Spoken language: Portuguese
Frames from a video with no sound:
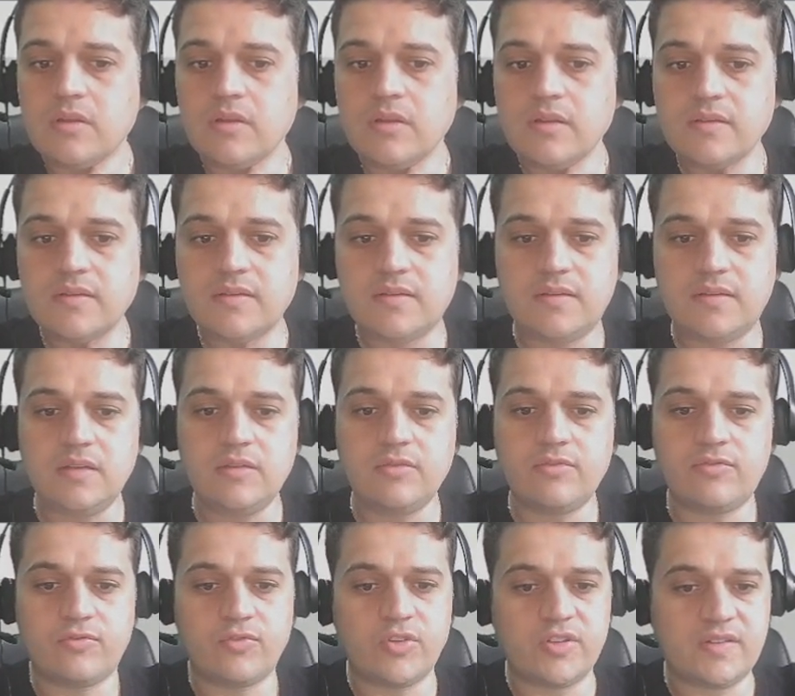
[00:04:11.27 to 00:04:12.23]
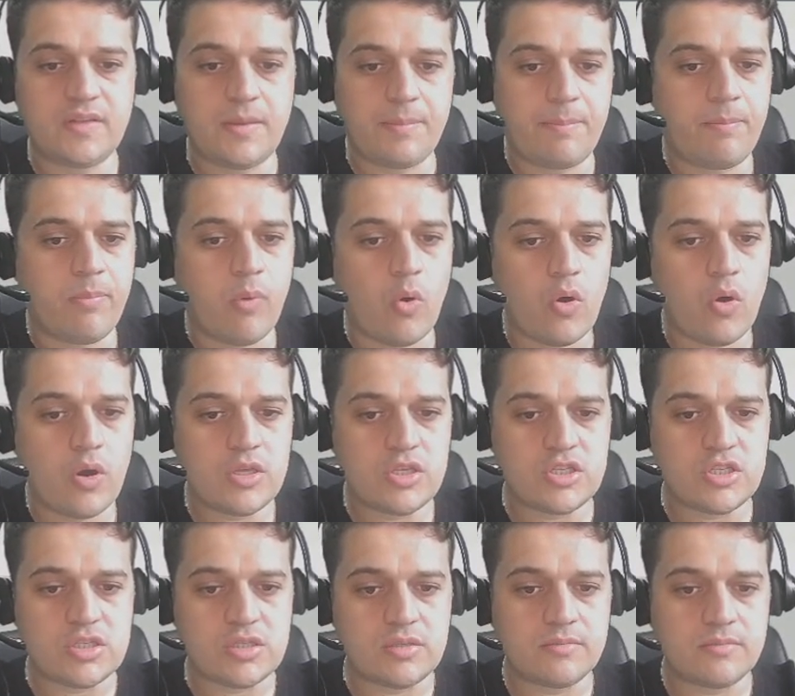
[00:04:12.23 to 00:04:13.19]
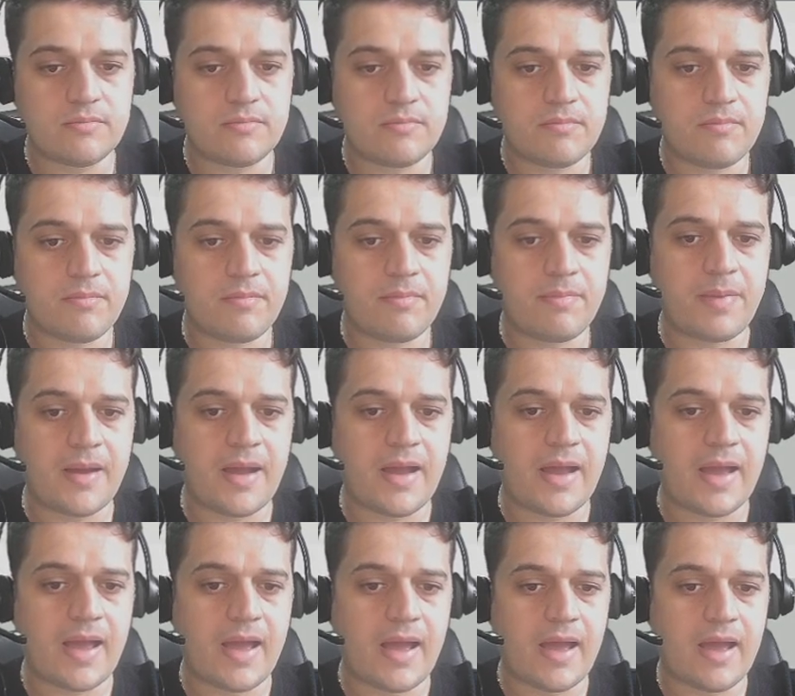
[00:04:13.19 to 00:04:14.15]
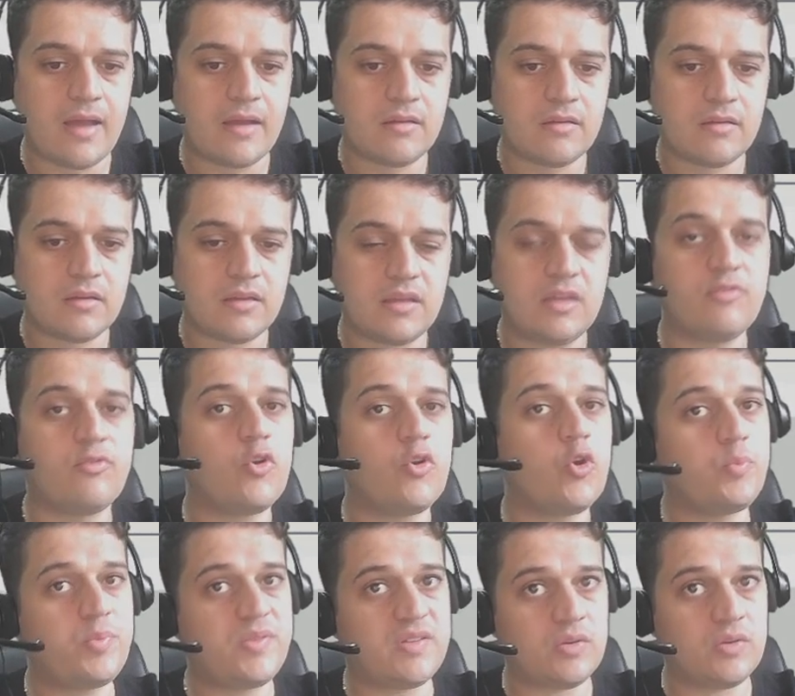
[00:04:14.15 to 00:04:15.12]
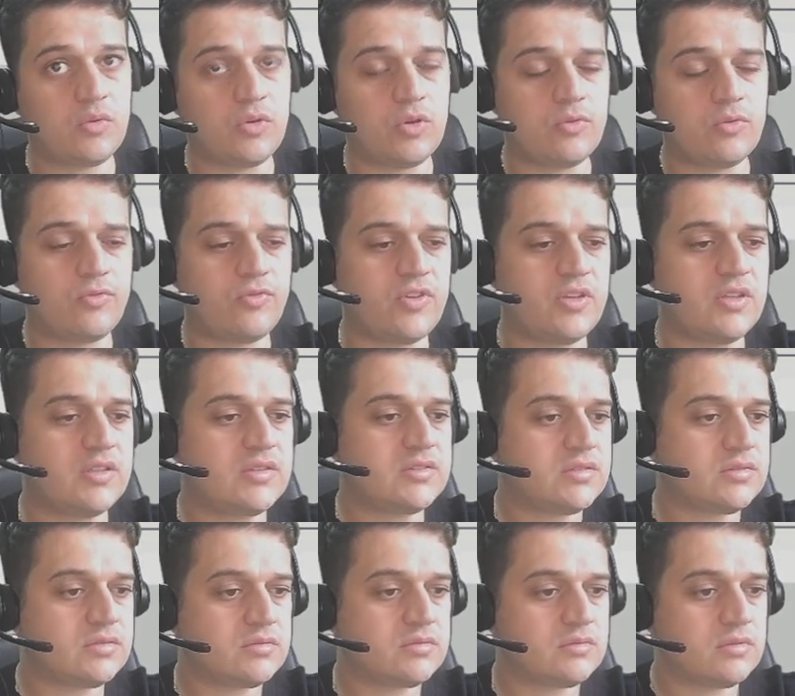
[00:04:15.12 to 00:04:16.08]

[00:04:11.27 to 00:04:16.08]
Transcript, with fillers: Se você pode pagar, que foi a opção que eu fiz,